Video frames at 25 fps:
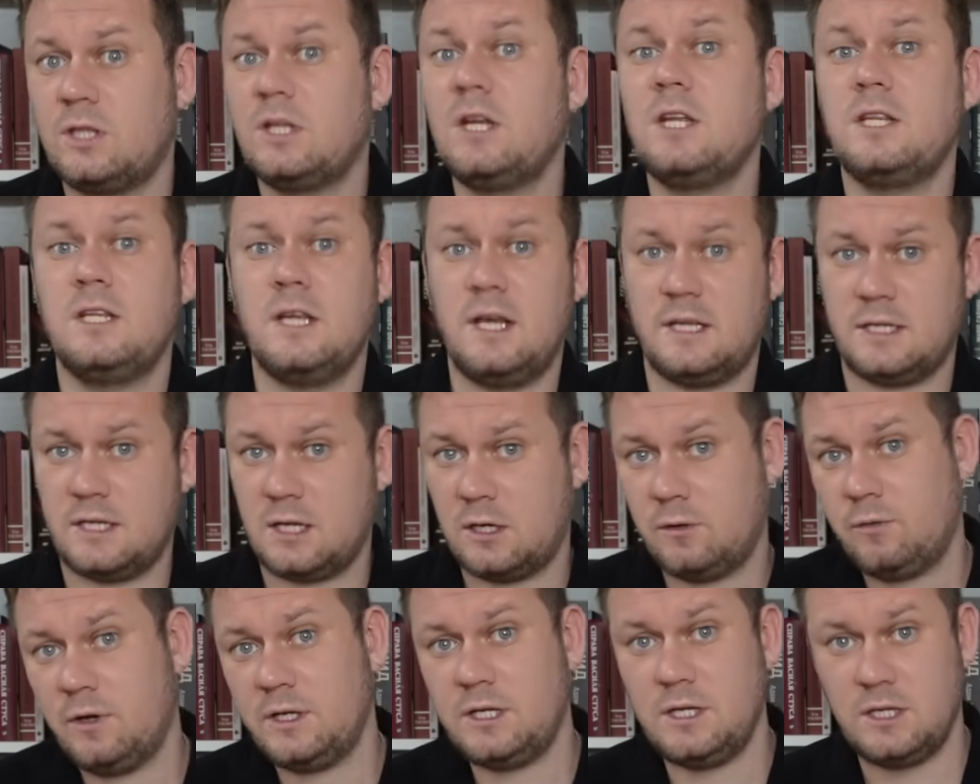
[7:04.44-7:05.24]
три дня
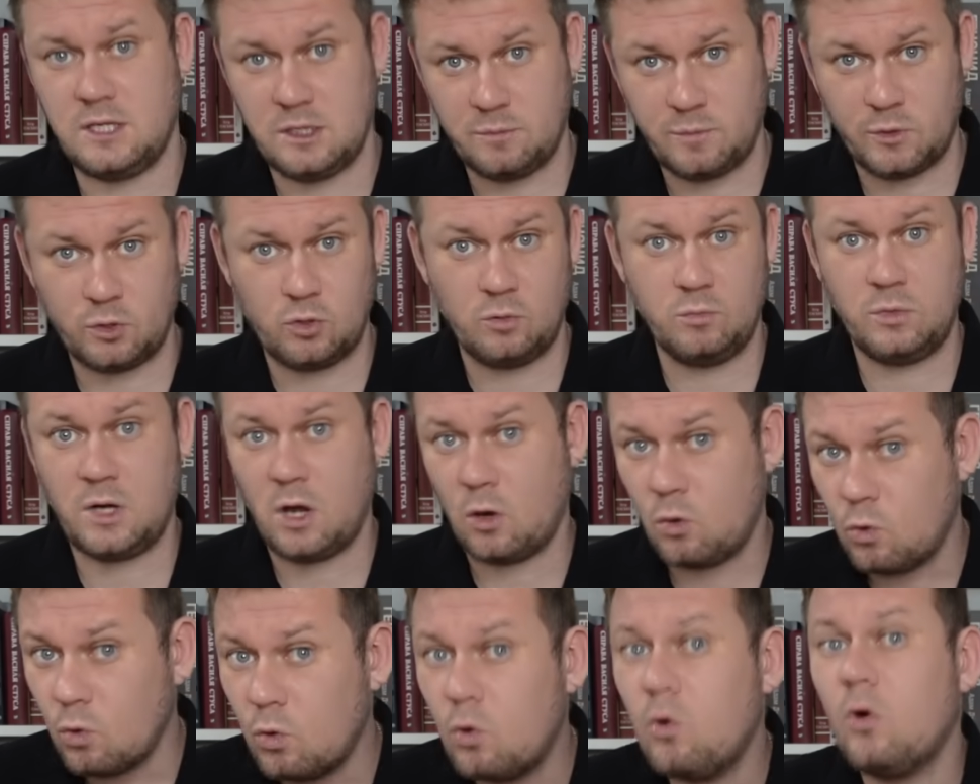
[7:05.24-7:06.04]
захватить и потом
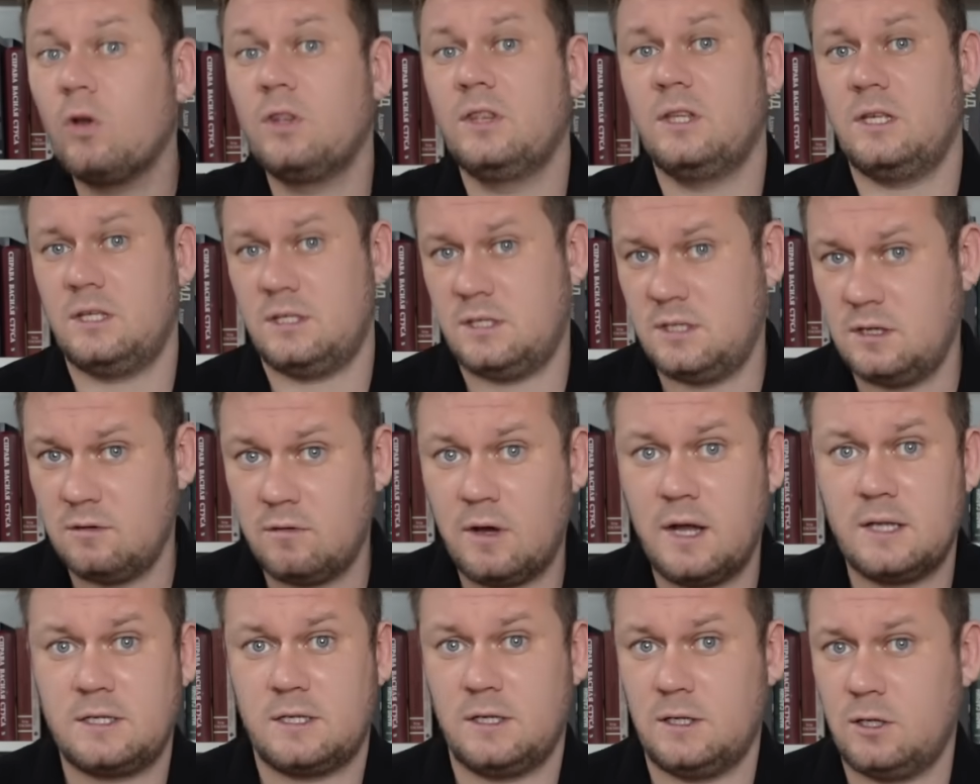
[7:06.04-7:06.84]
как угодно
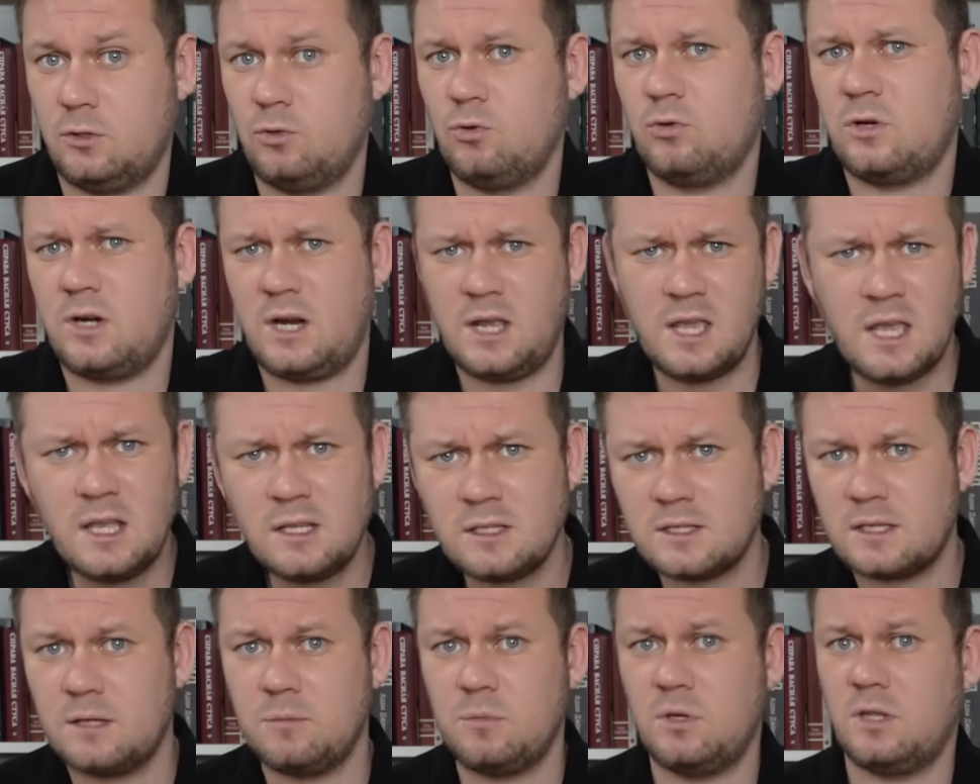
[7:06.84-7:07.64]
издеваться над
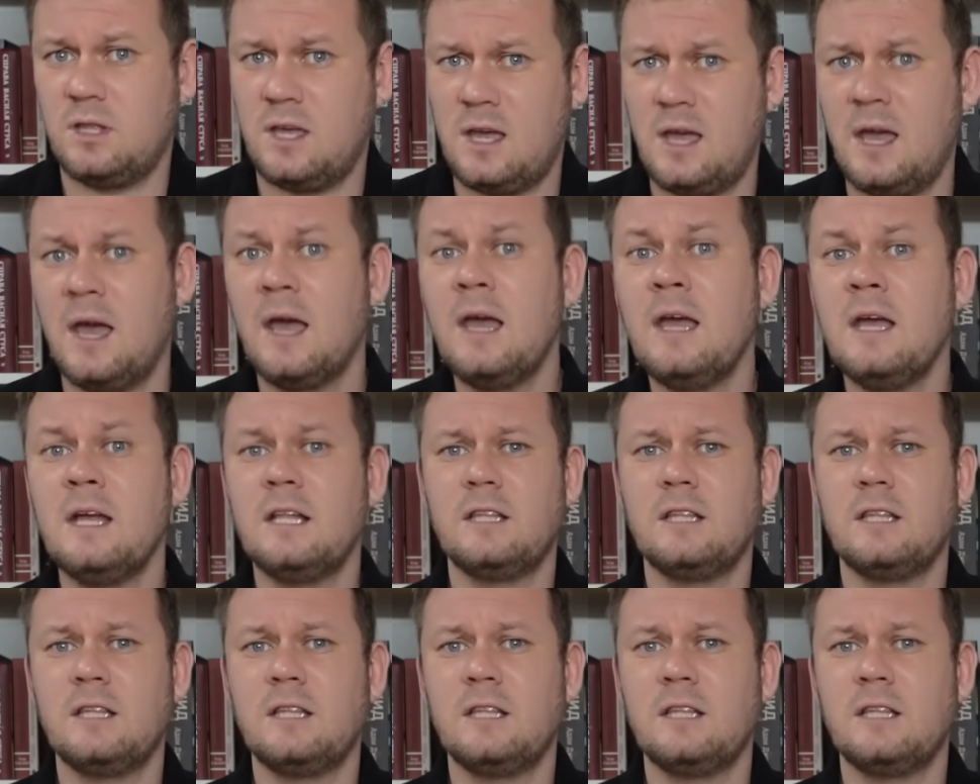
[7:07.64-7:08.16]
украинцами, да?